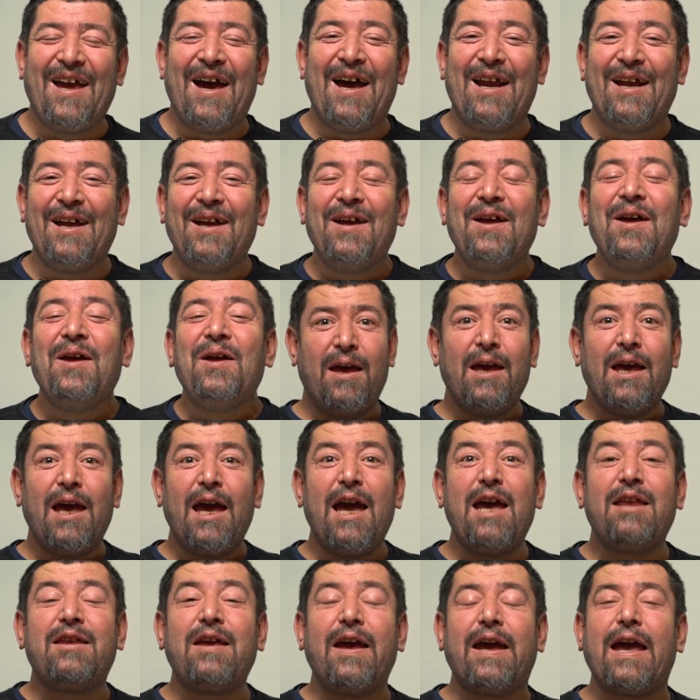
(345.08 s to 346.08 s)
yani
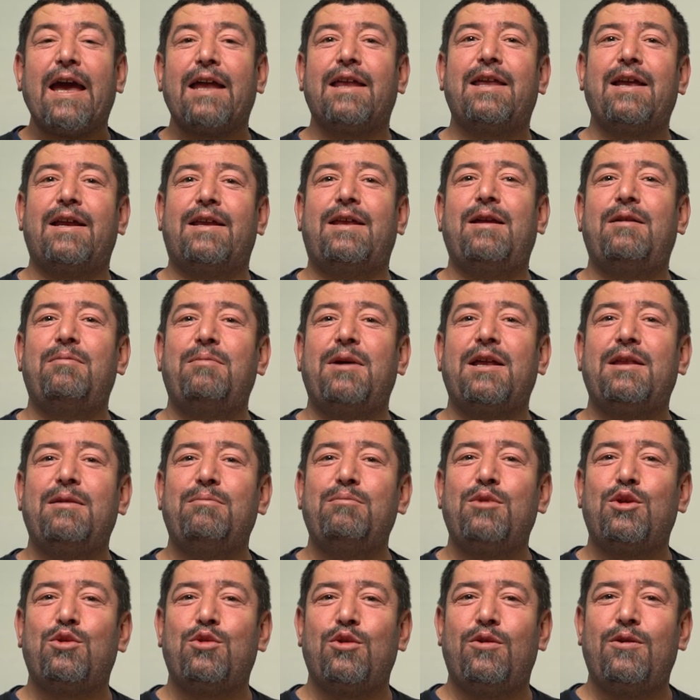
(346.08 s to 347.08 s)
ete
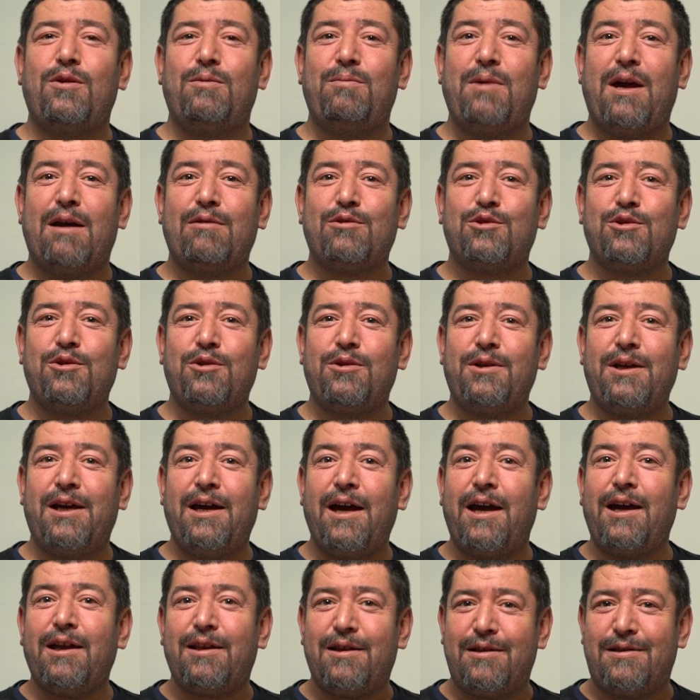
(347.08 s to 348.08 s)
getirtirmedin bir türlü mevzuyu.
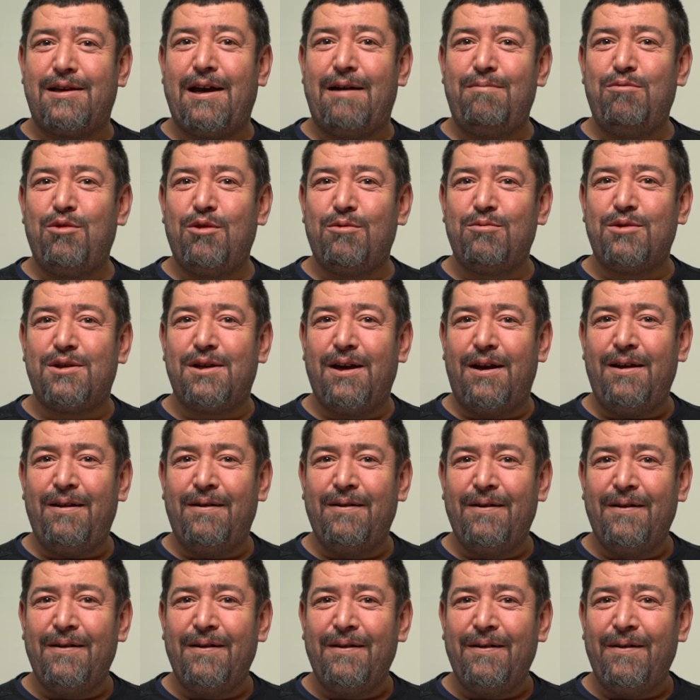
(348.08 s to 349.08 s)
Niye et sevmiyor musun
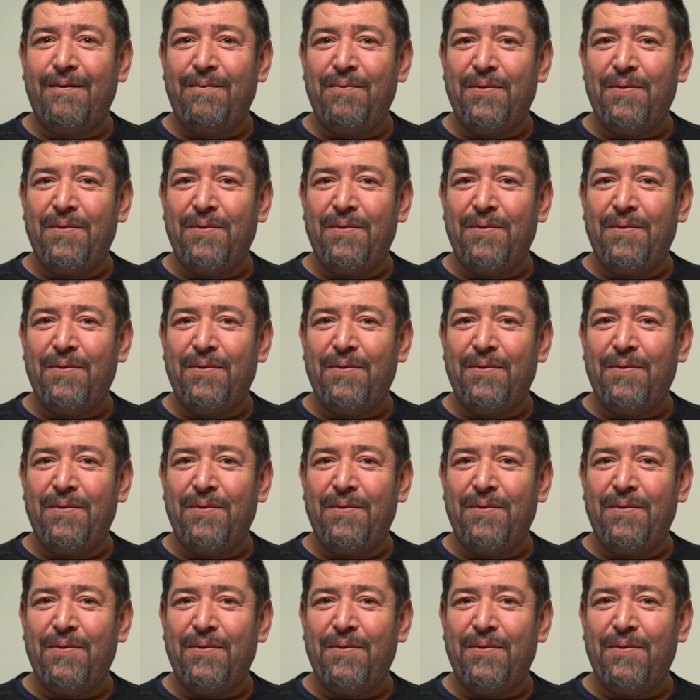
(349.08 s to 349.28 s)
sen? Ya